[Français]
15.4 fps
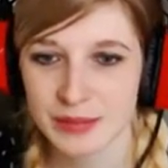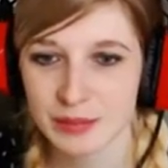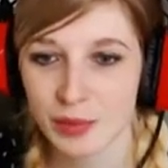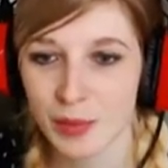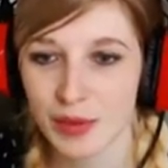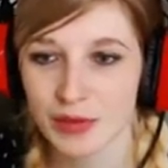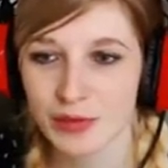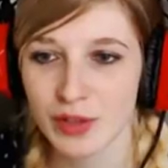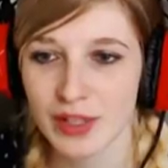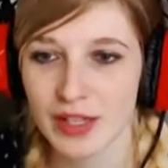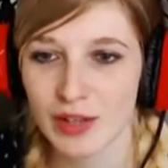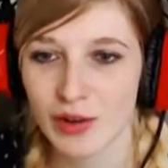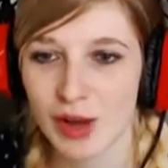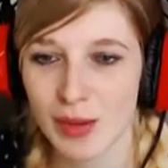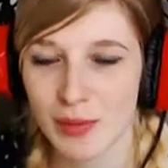Bon bah une fois
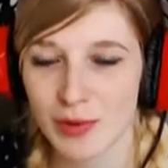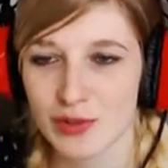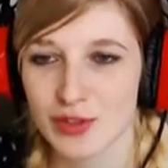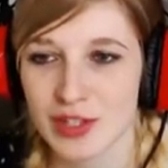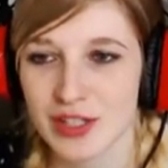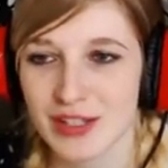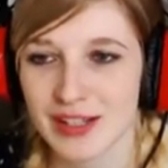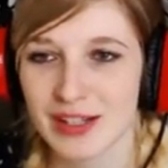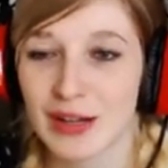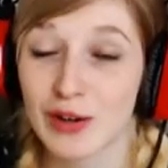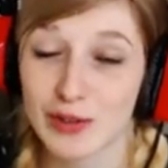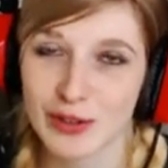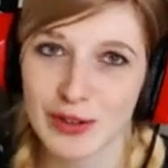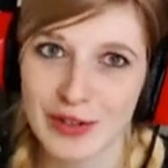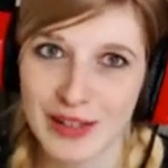qu'elle aura mangé, elle
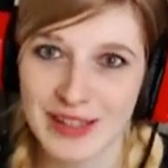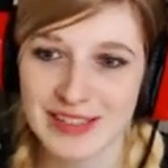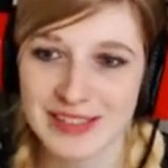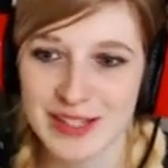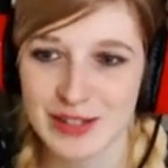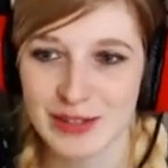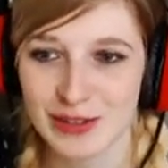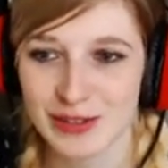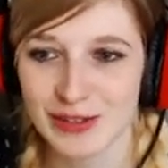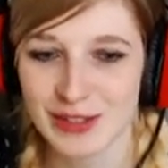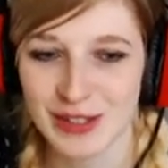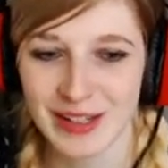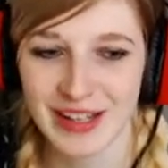retentera sa chance euh,